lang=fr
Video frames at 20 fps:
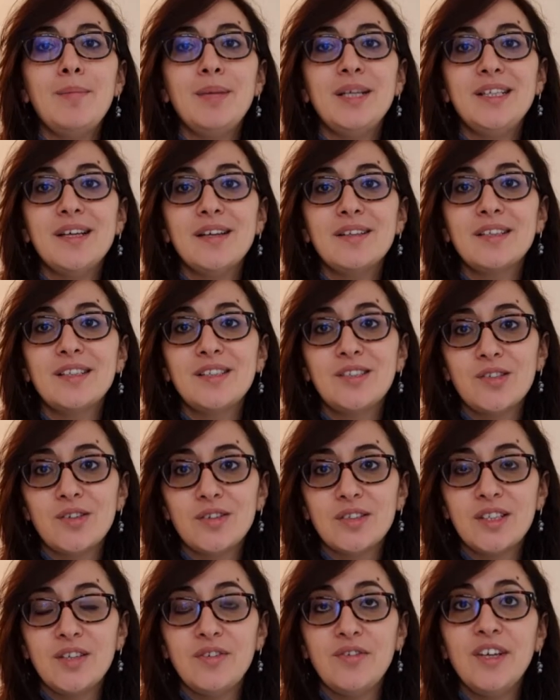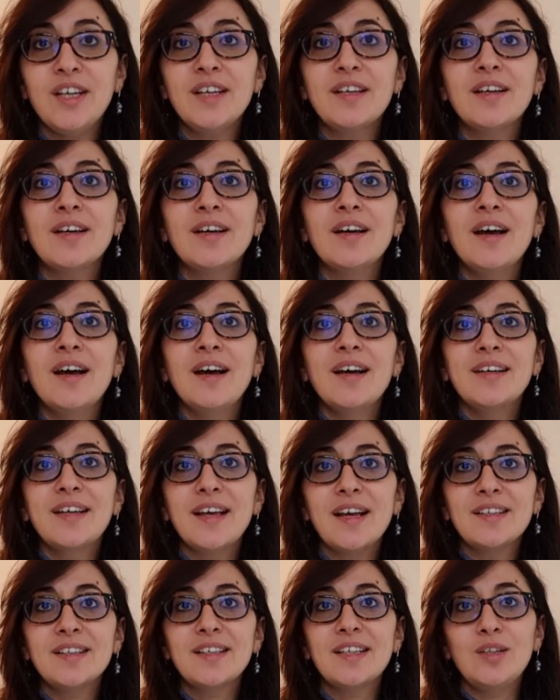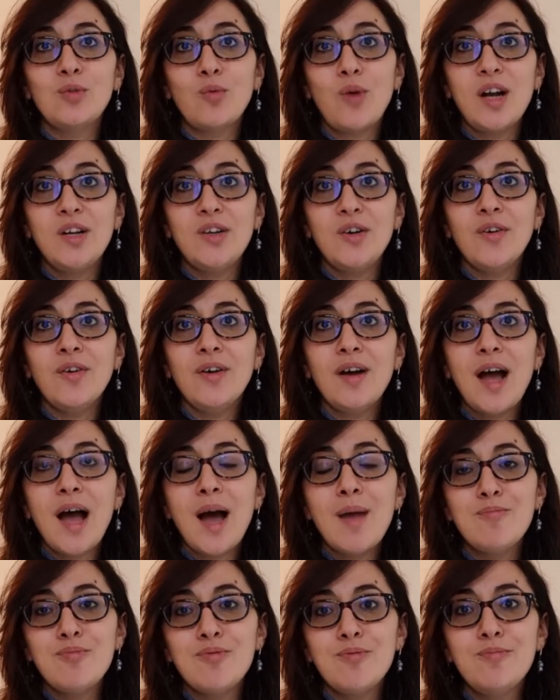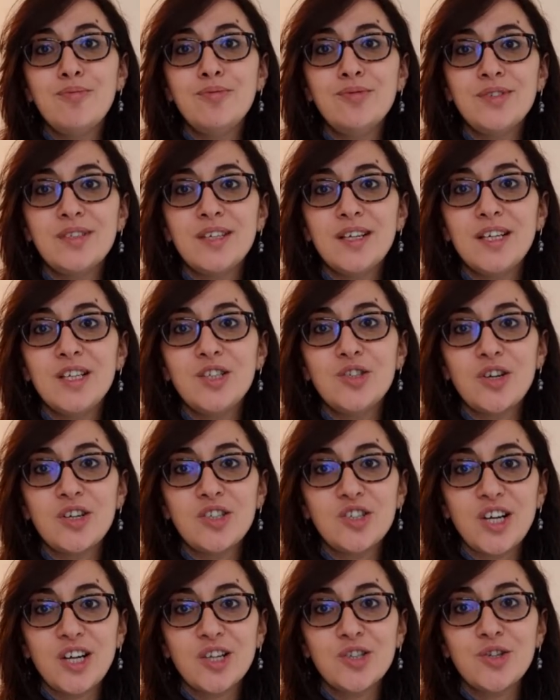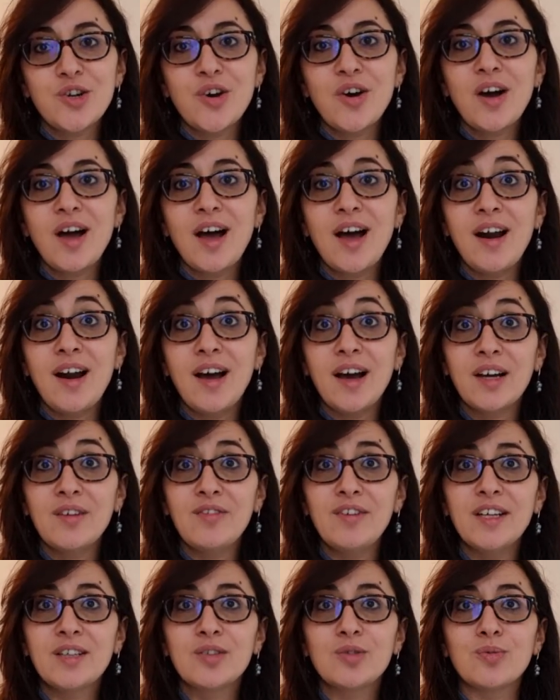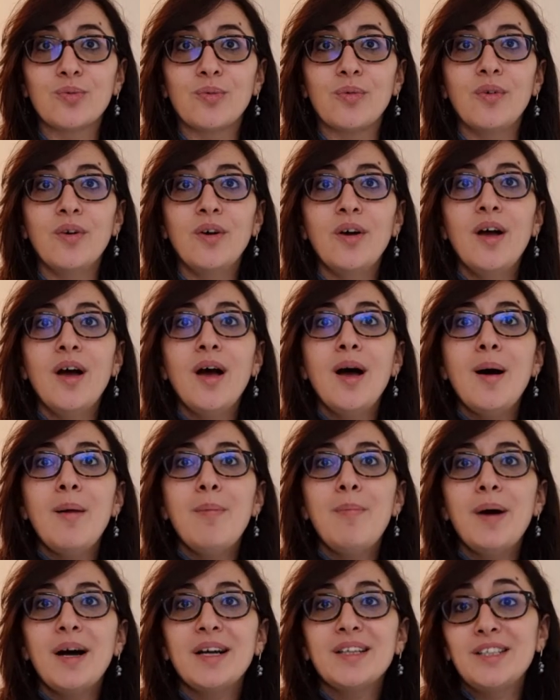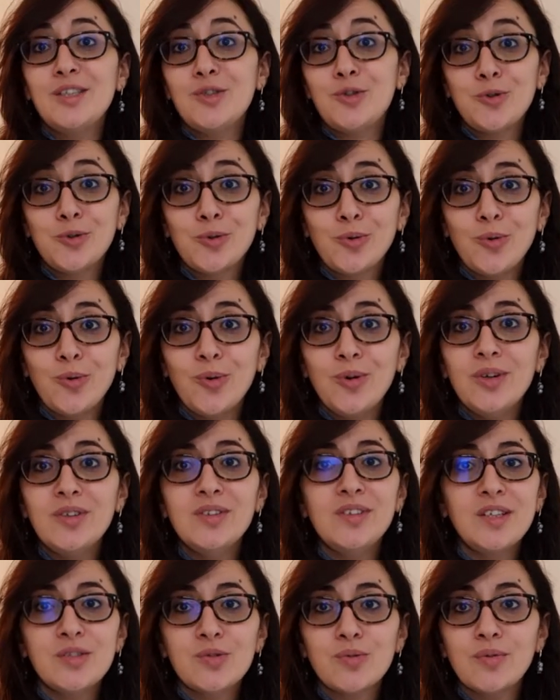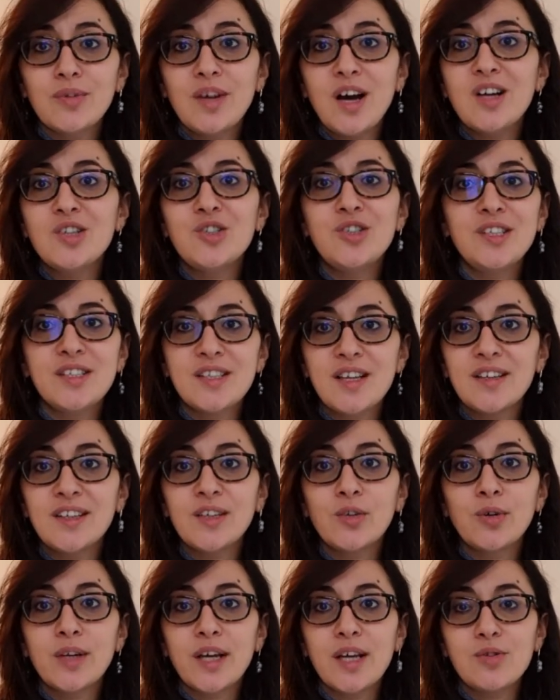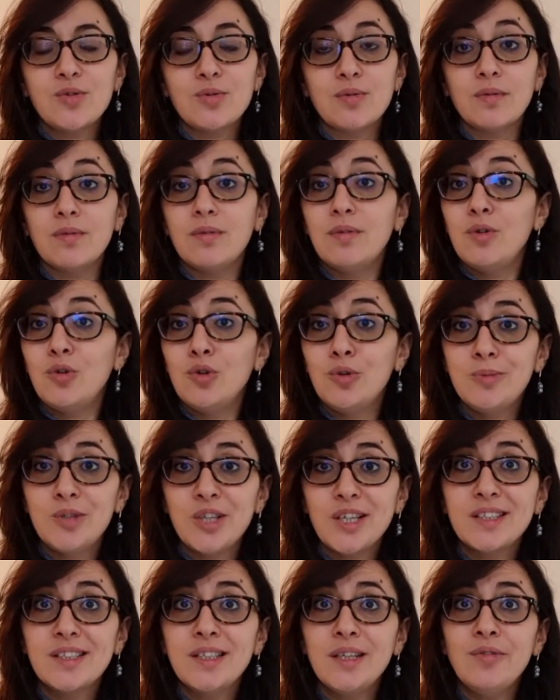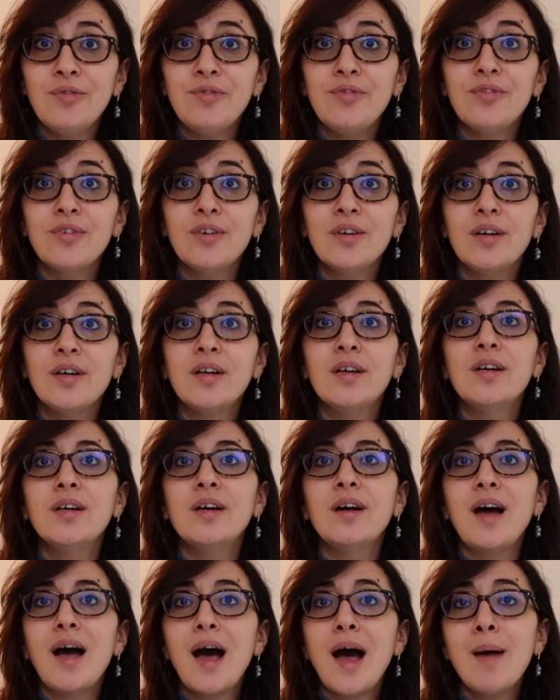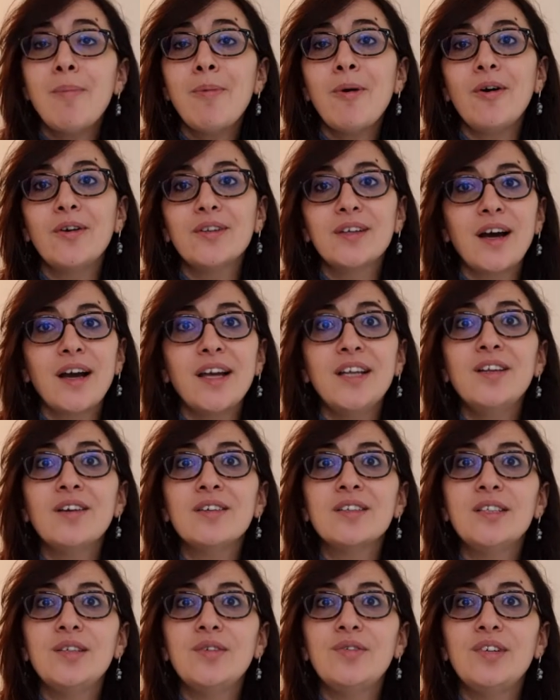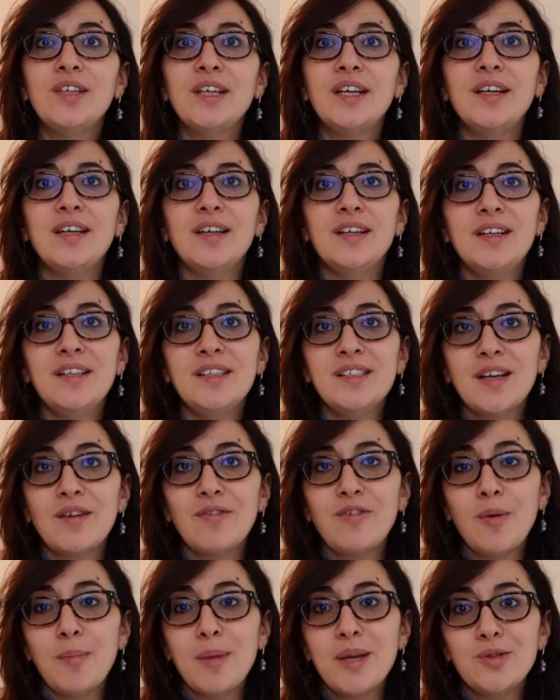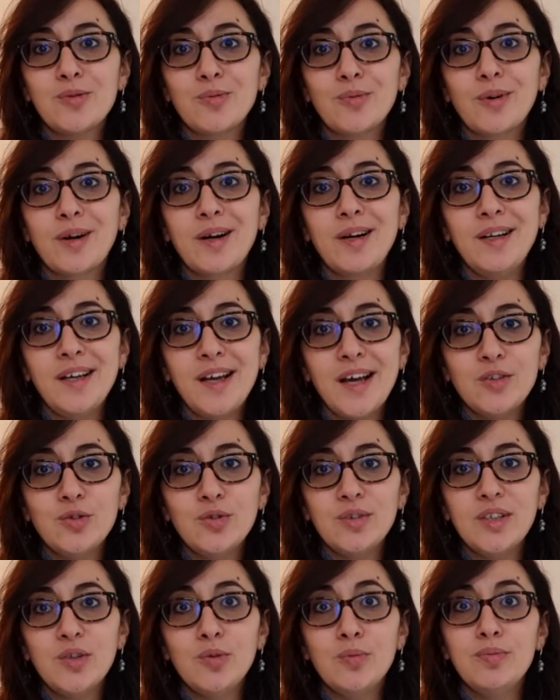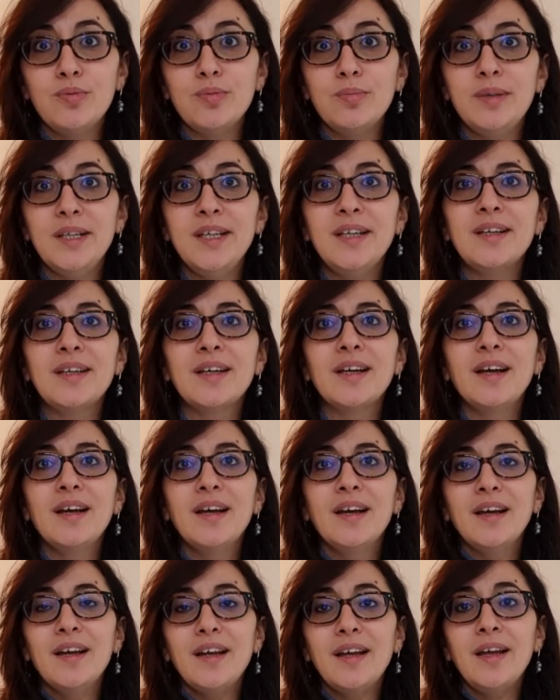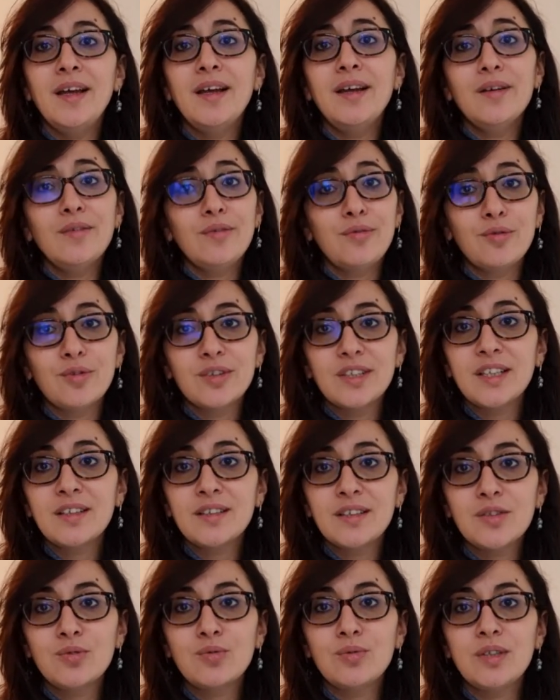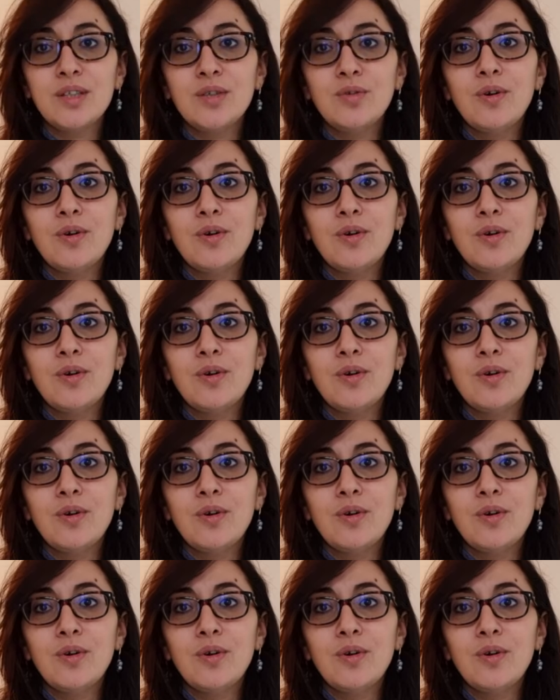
médiatrice scientifique, Catherine Wallian, a pu pousser les jeunes chercheurs à la réflexion par des jeux de rôle, des sondages, des interrogations. L'objectif Apprendre à identifier les informations clés à donner au public et fournir des outils de